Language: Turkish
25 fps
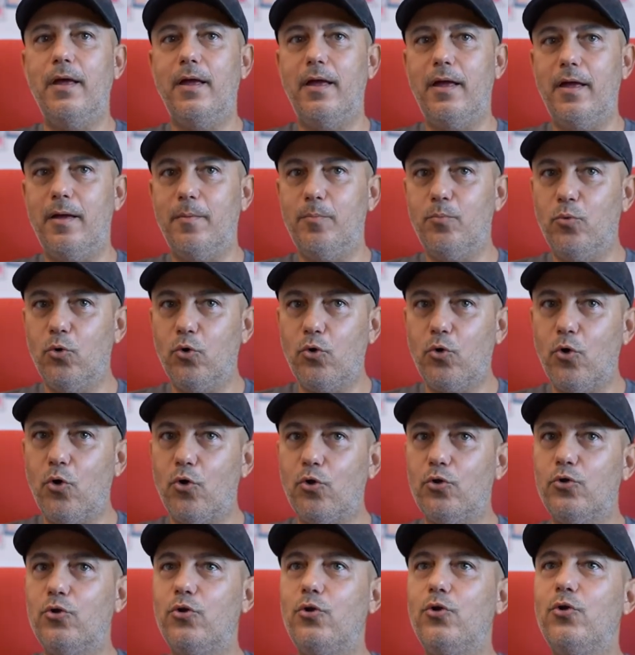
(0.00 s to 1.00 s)
E, bu
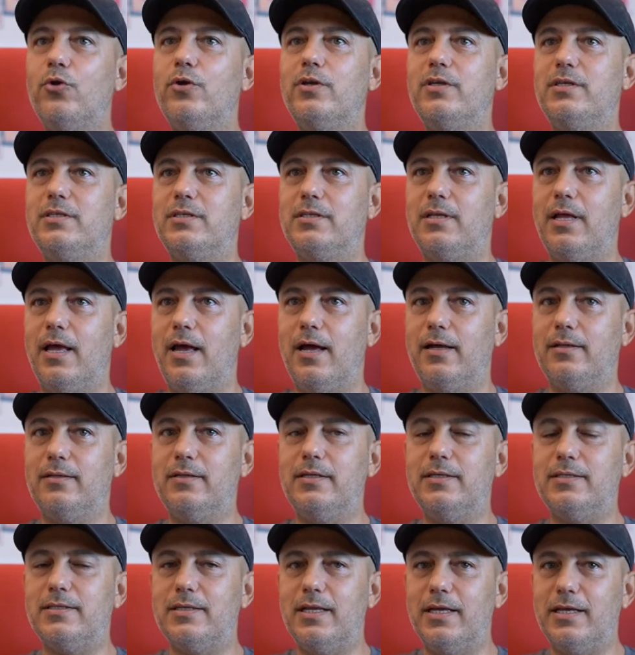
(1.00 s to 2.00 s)
görüntüyü izleyen
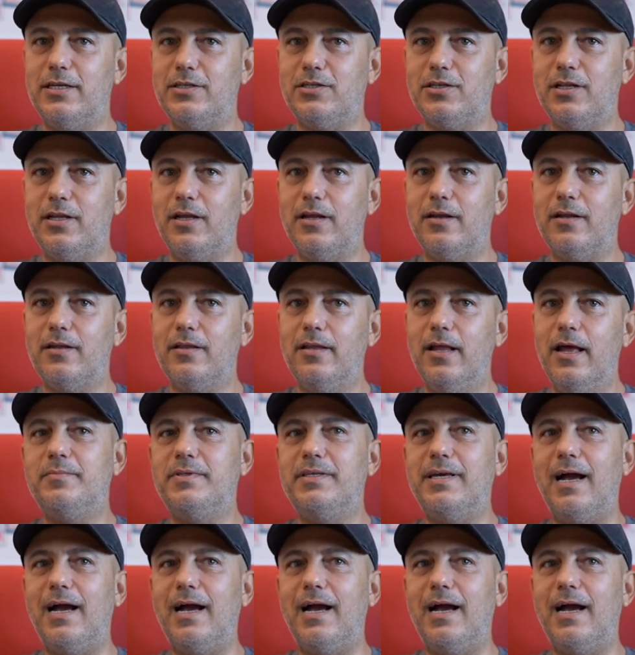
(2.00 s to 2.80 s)
izleyicilerin.